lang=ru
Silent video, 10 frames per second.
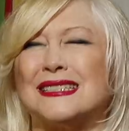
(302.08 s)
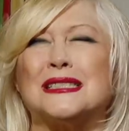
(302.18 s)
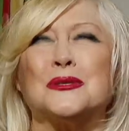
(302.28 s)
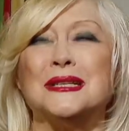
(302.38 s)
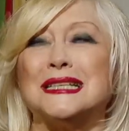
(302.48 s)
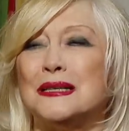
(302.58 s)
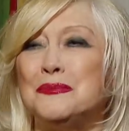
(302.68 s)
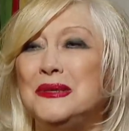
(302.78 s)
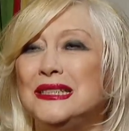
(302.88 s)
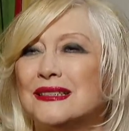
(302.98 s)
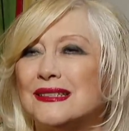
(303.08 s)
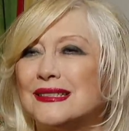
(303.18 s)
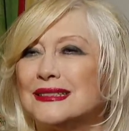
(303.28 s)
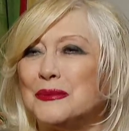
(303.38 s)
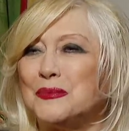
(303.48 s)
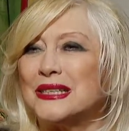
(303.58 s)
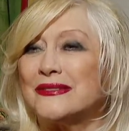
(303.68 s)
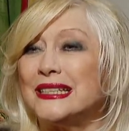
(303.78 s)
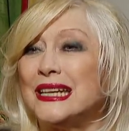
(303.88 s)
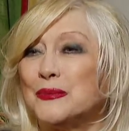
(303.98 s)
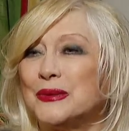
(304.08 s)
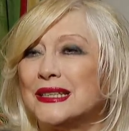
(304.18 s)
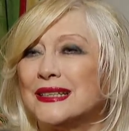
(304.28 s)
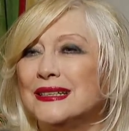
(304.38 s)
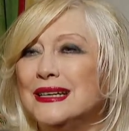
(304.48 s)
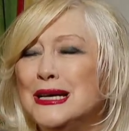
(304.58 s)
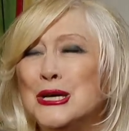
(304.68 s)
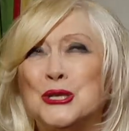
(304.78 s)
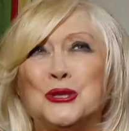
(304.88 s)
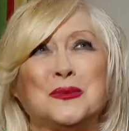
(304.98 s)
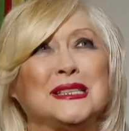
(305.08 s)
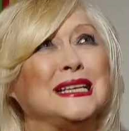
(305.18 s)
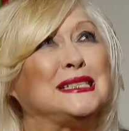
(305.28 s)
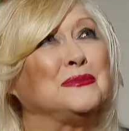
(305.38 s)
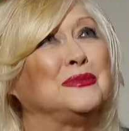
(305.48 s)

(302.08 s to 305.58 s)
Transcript: Столько билась с этой первой репликой, чтобы за этим